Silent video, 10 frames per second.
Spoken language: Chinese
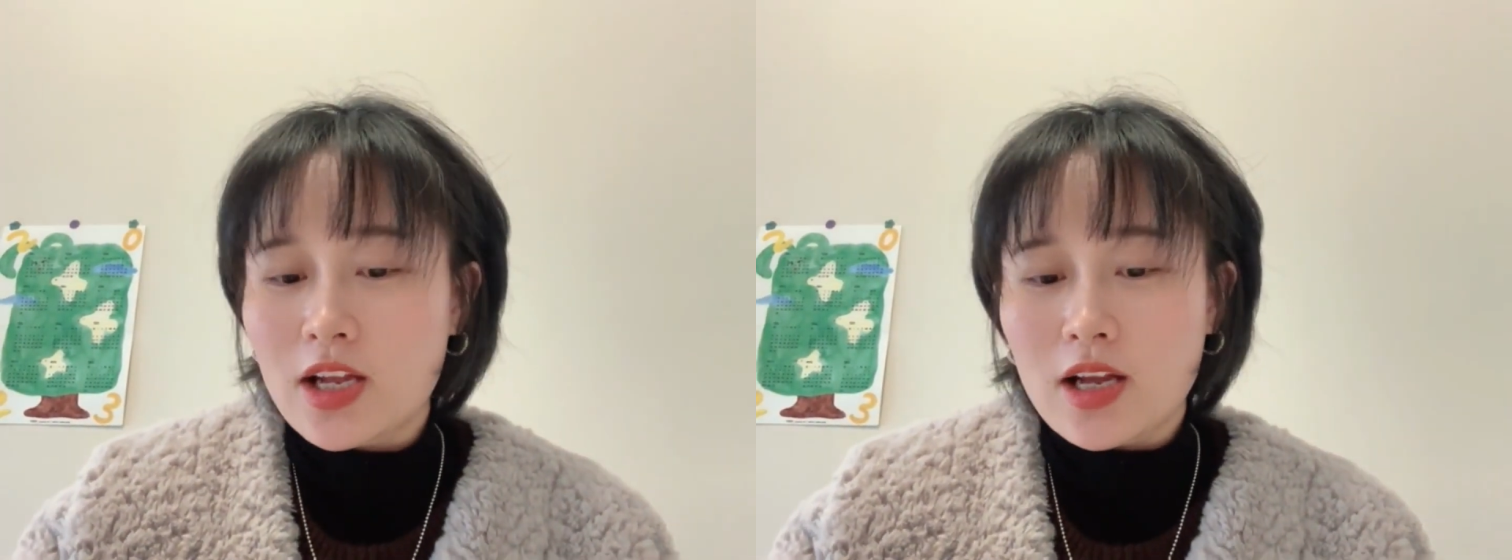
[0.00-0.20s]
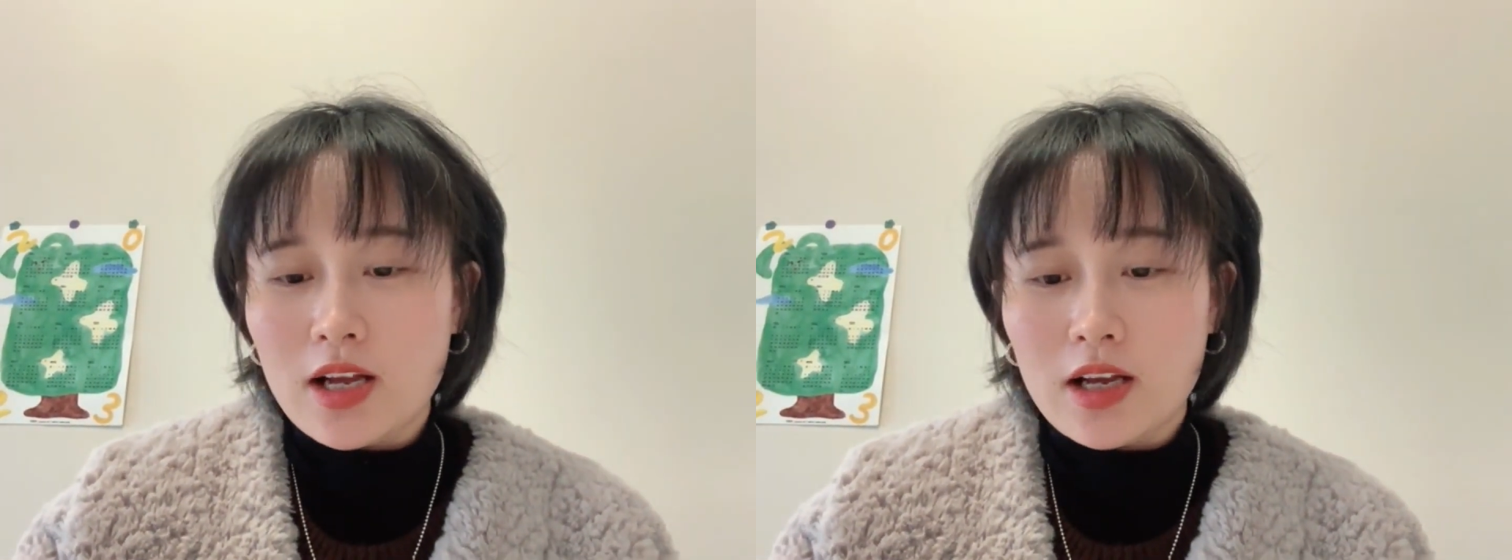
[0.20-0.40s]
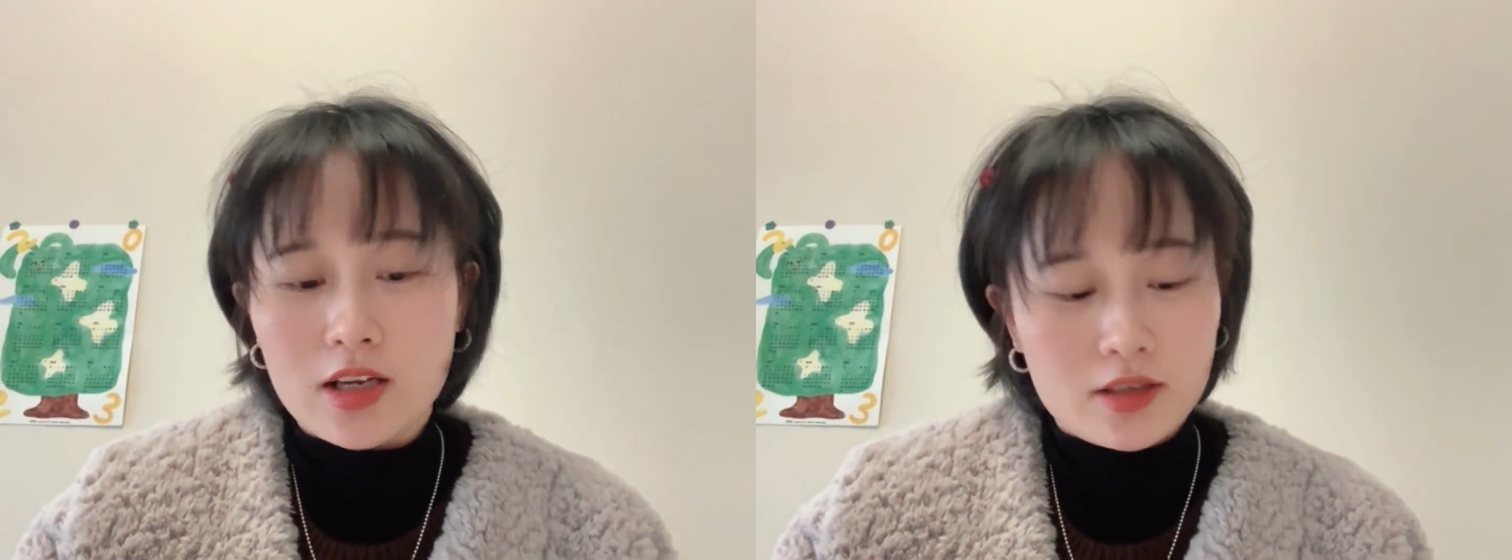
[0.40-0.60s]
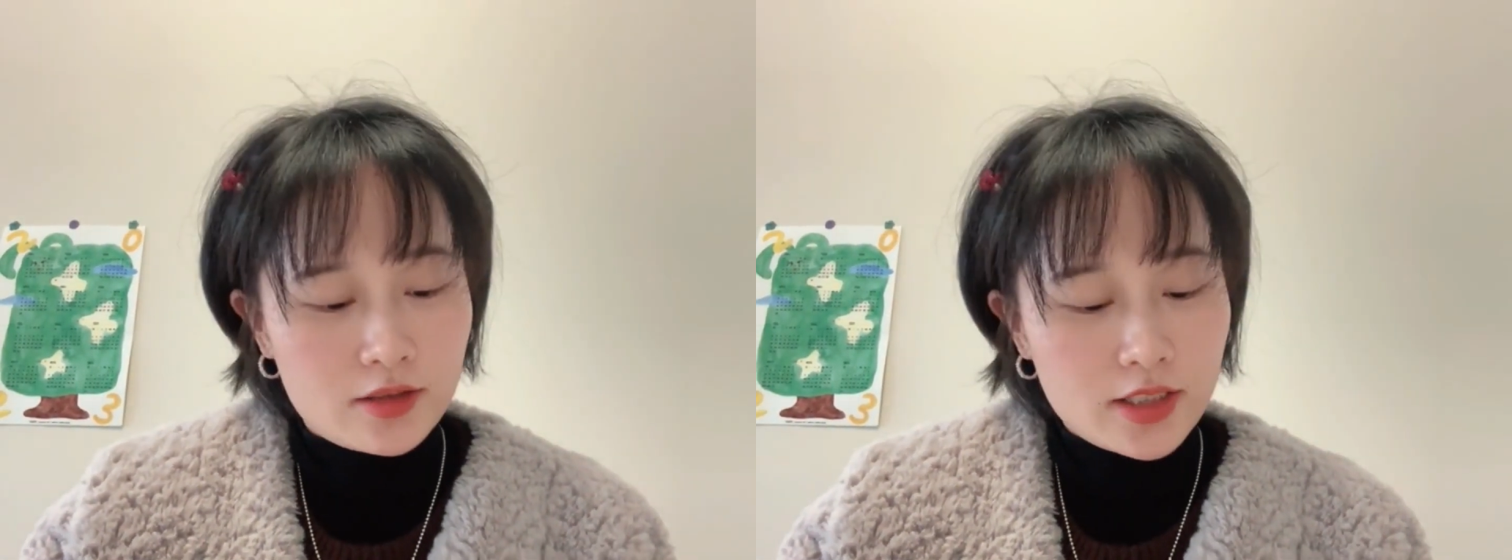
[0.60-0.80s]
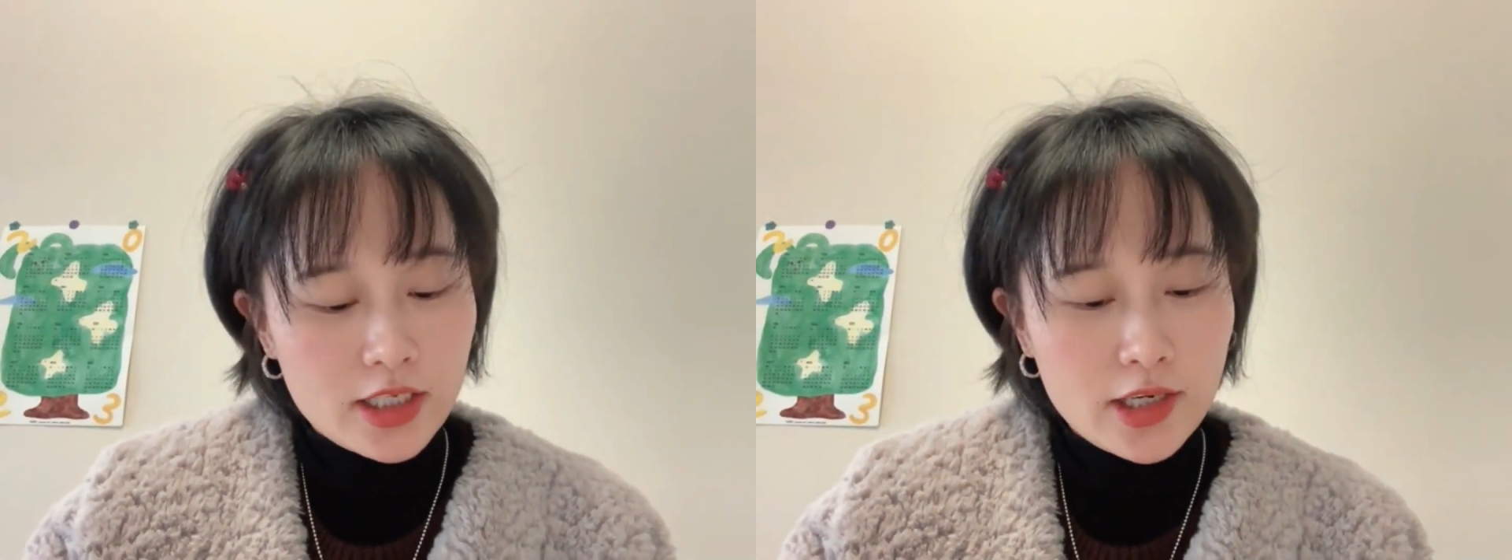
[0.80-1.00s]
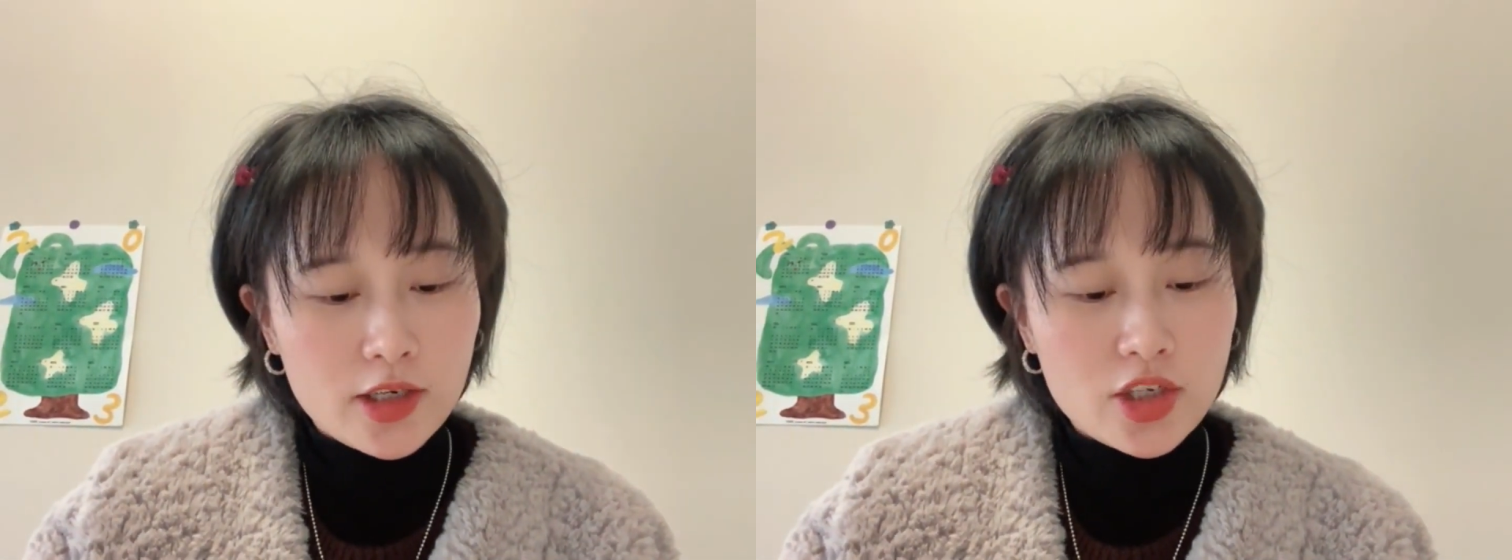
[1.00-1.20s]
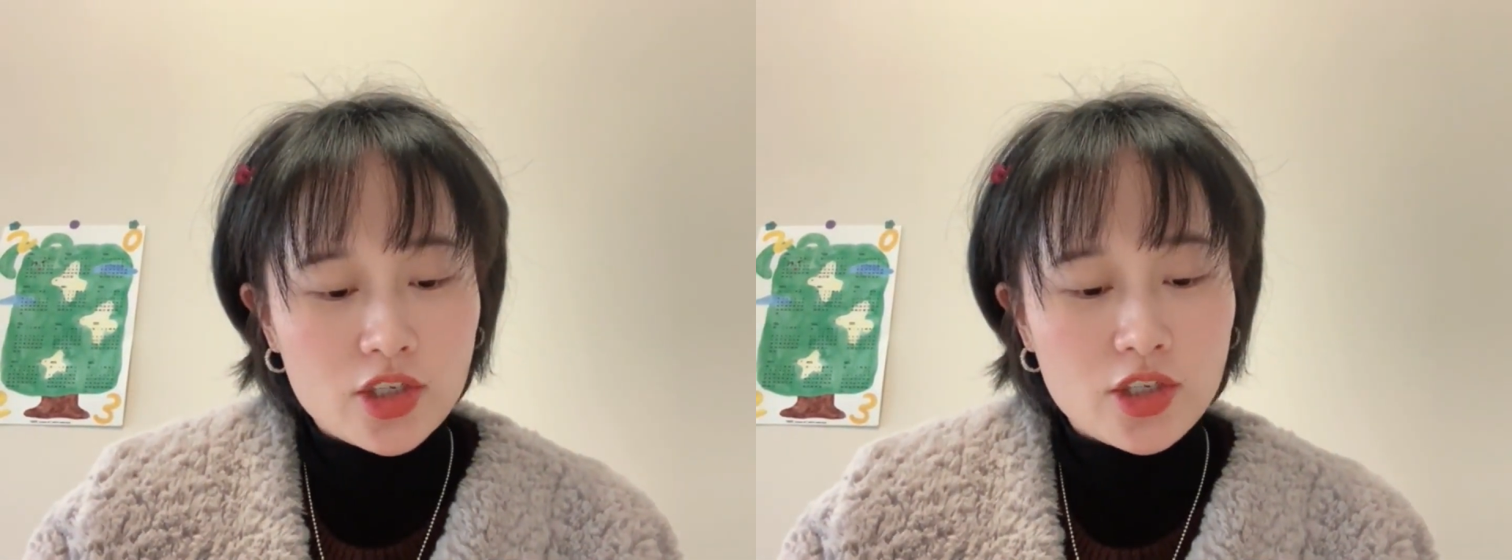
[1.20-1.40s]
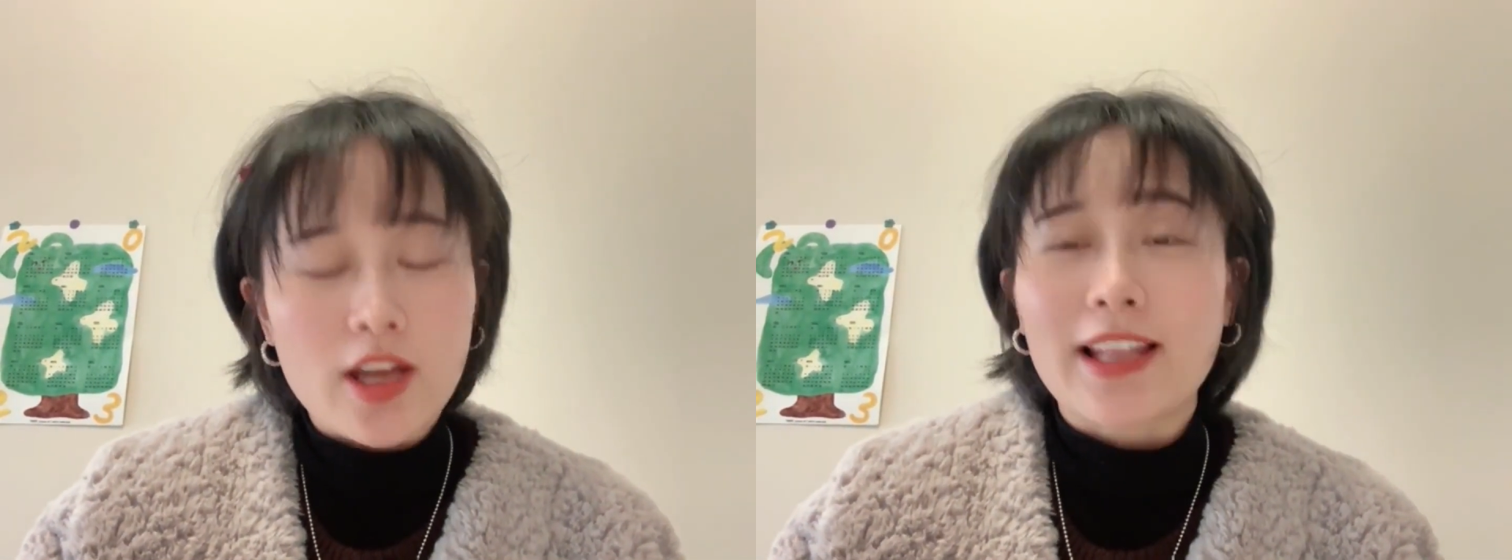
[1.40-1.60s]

呃，这个是